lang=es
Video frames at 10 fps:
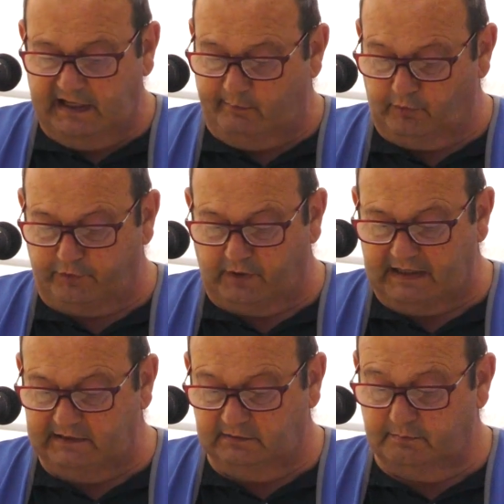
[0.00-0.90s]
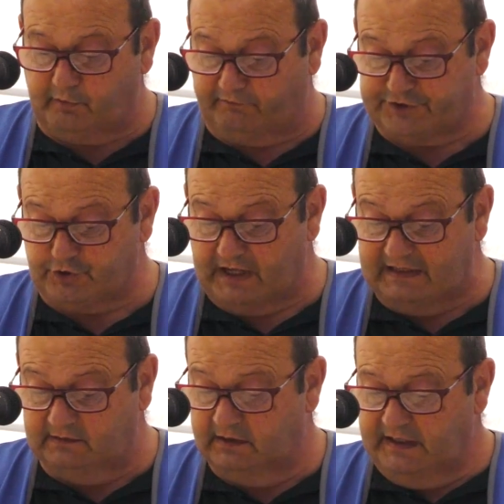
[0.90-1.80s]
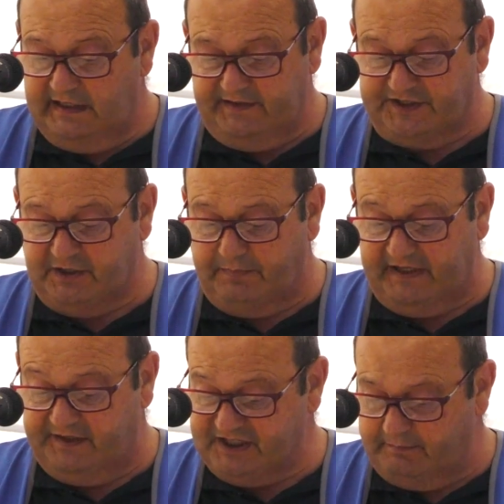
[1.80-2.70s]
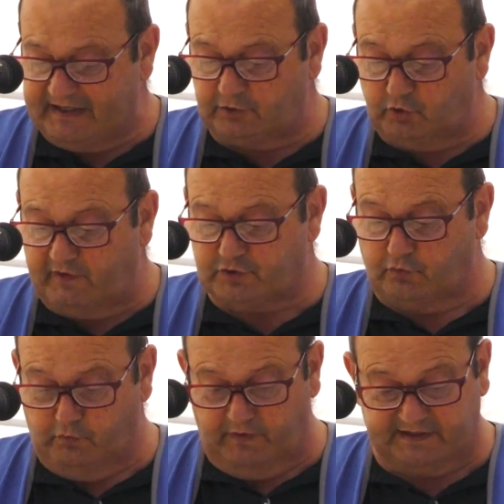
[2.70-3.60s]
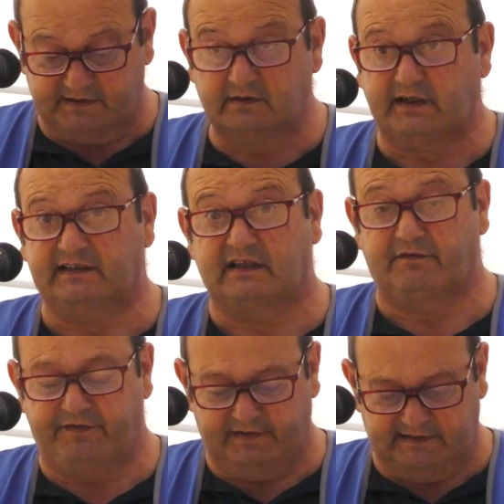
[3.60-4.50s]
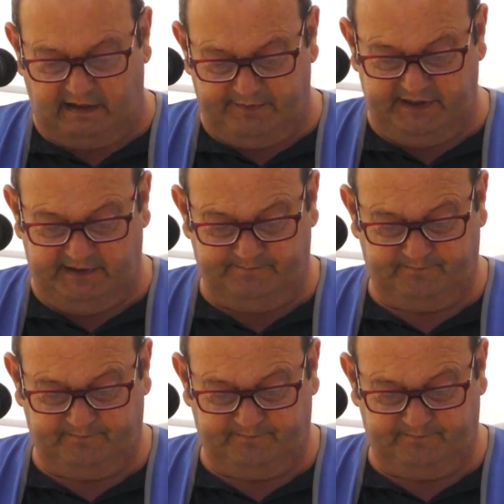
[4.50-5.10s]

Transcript: emocional, profesional y disipar todas sus dudas en tan difícil trámite.